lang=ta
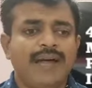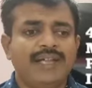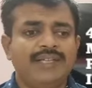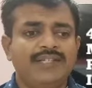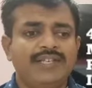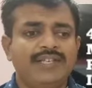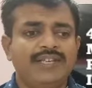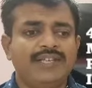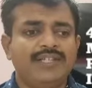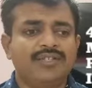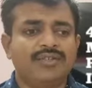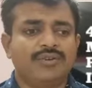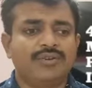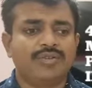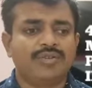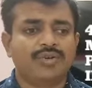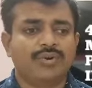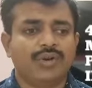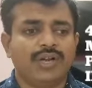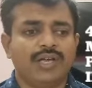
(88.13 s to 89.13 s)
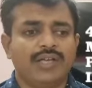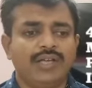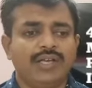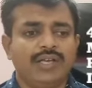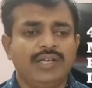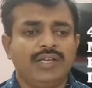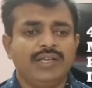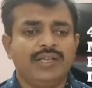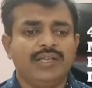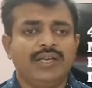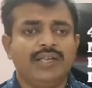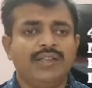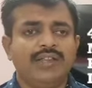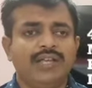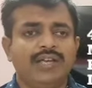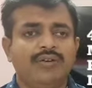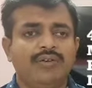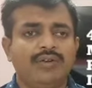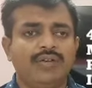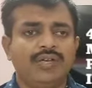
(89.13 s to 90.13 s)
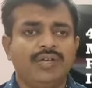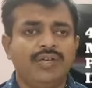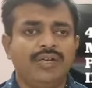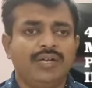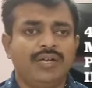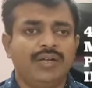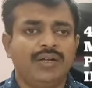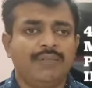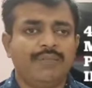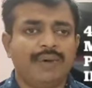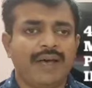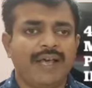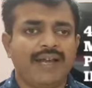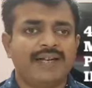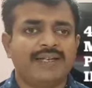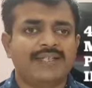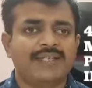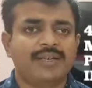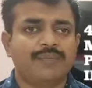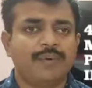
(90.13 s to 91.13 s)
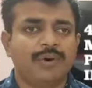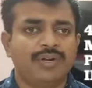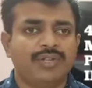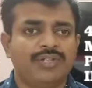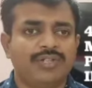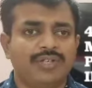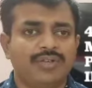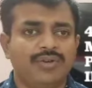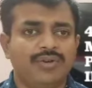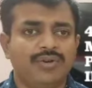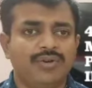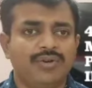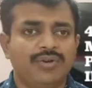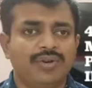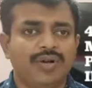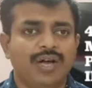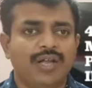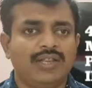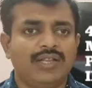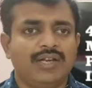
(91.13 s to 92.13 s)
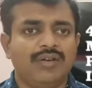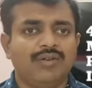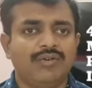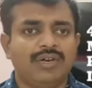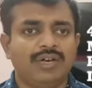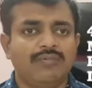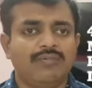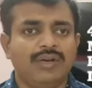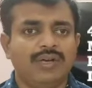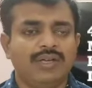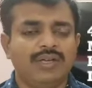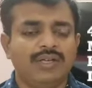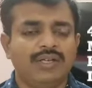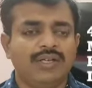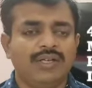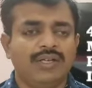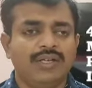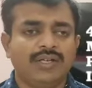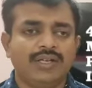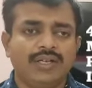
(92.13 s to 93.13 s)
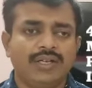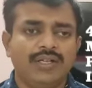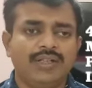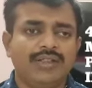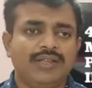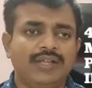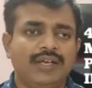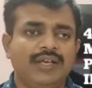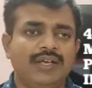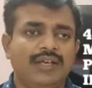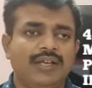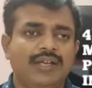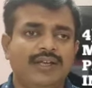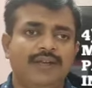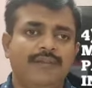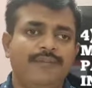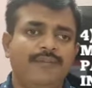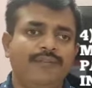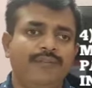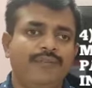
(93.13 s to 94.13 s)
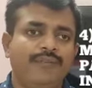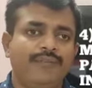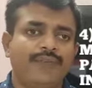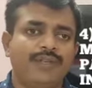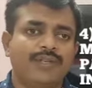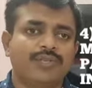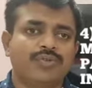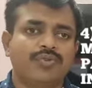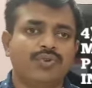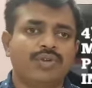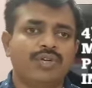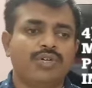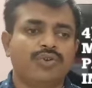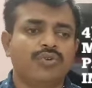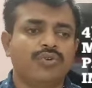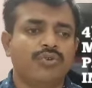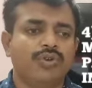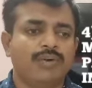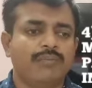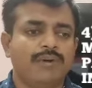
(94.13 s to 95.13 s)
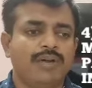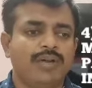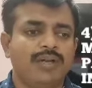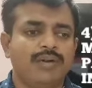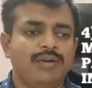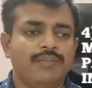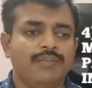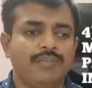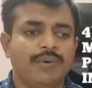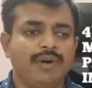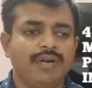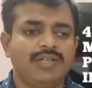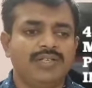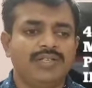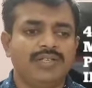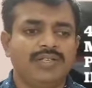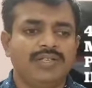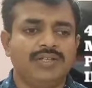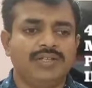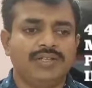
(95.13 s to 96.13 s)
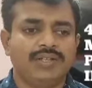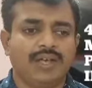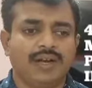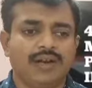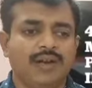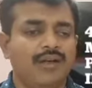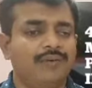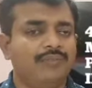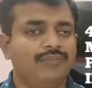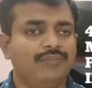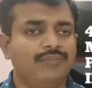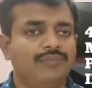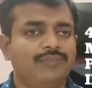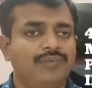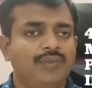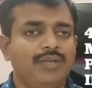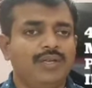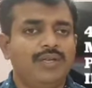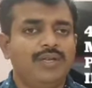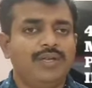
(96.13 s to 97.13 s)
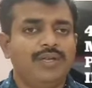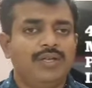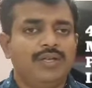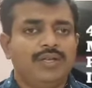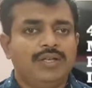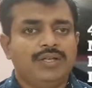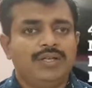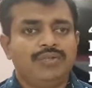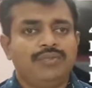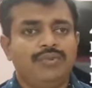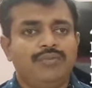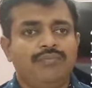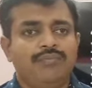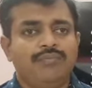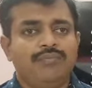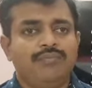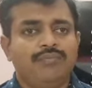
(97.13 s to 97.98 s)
மேட்சிங் இன்சூரன்ஸோட எந்த அளவுக்கு பேரண்ட்ஸ்க்கு பாலிசி இருக்கோ அந்த அளவுக்கு நம்ம இந்த ஸ்டூடெண்ட்டுக்கும் நம்ம பாலிசி தரலாம் ஸோ